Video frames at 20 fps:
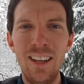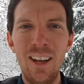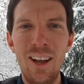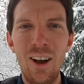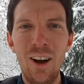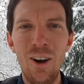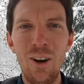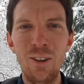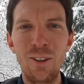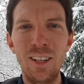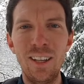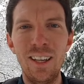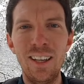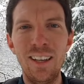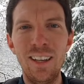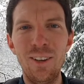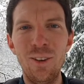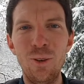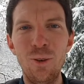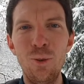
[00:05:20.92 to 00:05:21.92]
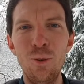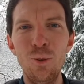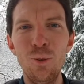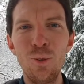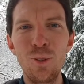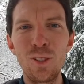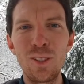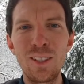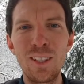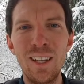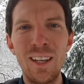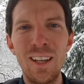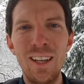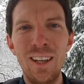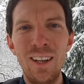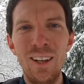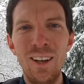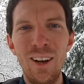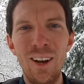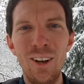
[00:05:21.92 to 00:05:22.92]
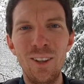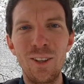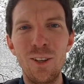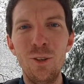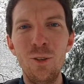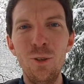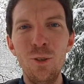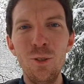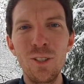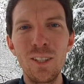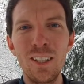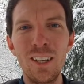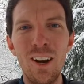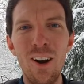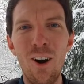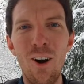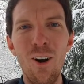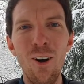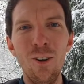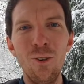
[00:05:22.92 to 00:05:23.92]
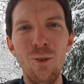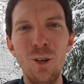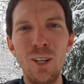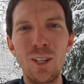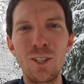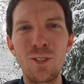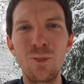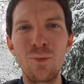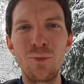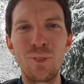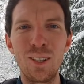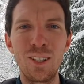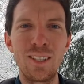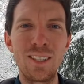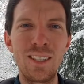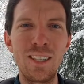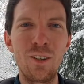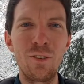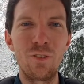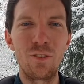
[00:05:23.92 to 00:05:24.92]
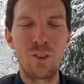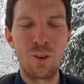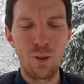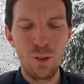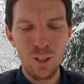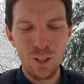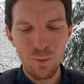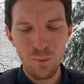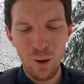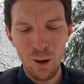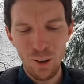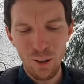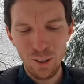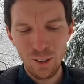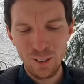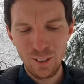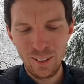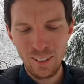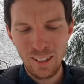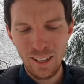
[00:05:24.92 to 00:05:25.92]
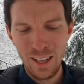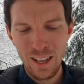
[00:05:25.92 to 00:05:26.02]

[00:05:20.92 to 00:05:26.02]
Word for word: an den, Haus, an den Häusern anschaust und das dir Freude macht,